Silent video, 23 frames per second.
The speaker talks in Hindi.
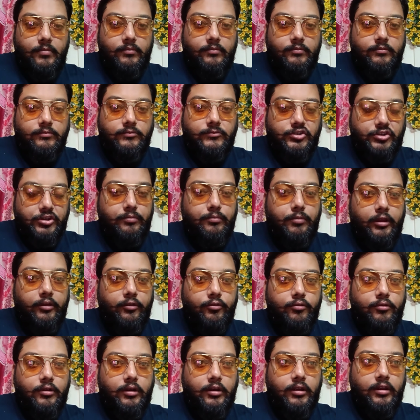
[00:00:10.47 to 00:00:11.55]
जिन
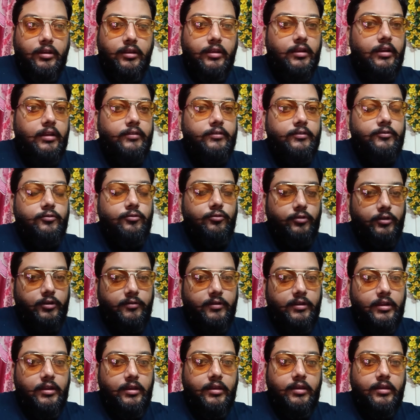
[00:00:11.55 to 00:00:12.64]
भाइयों का नया लाइसेंस होने
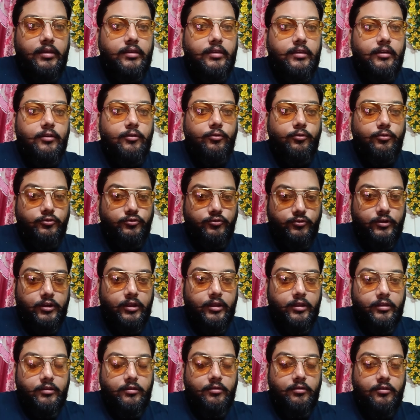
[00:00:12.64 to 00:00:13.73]
वाला है या हो चुका
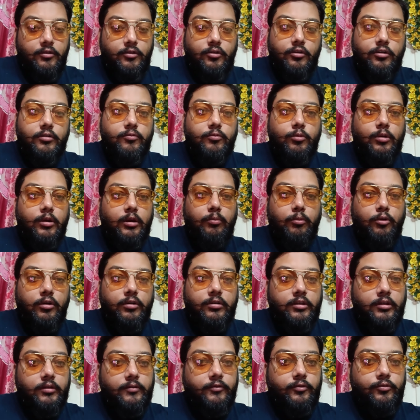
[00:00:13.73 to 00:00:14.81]
है और वो
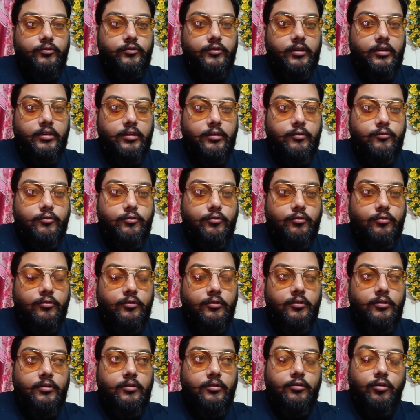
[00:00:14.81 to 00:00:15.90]
बहुत कंफ्यूज हैं कि वो
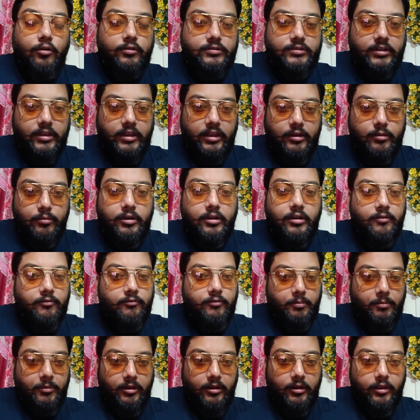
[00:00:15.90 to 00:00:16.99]
कौन से कैलिबर का
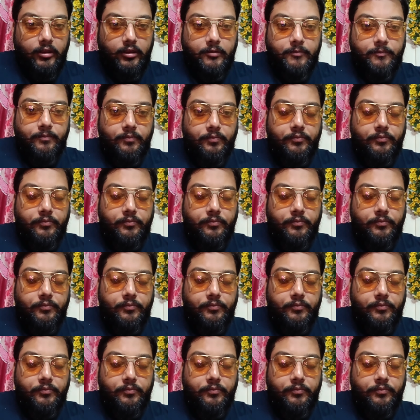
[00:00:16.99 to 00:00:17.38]
वेपन लें